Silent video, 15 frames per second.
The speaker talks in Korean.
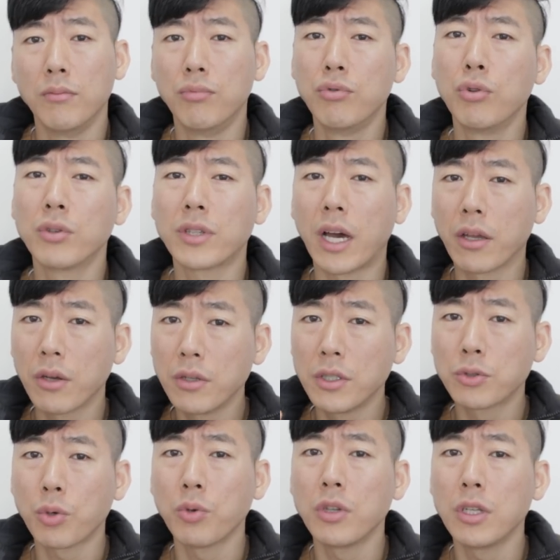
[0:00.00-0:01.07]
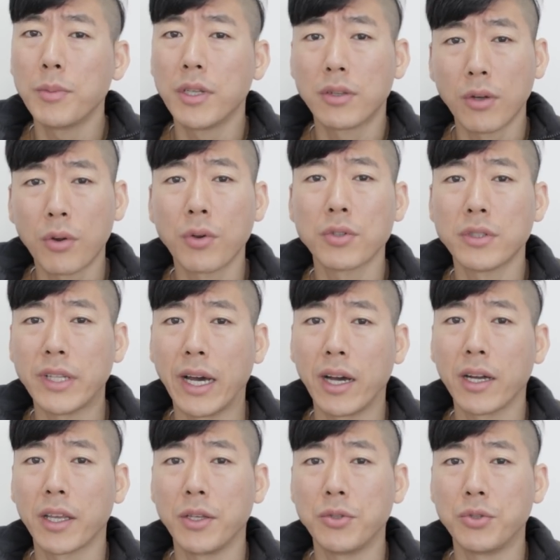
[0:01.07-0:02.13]
물론 당연히 손님이 떨어져
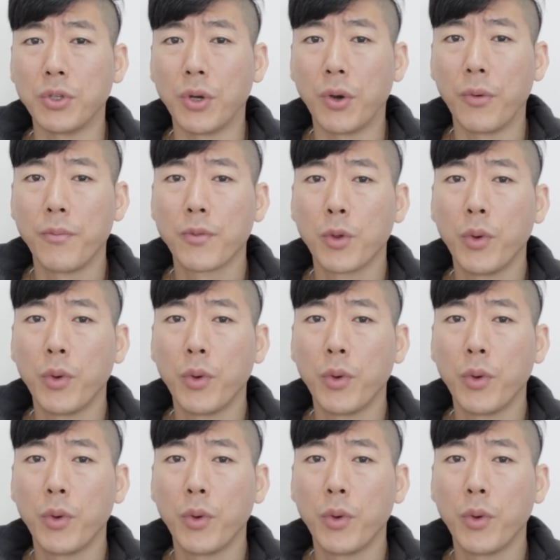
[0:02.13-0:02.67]
나가겠죠.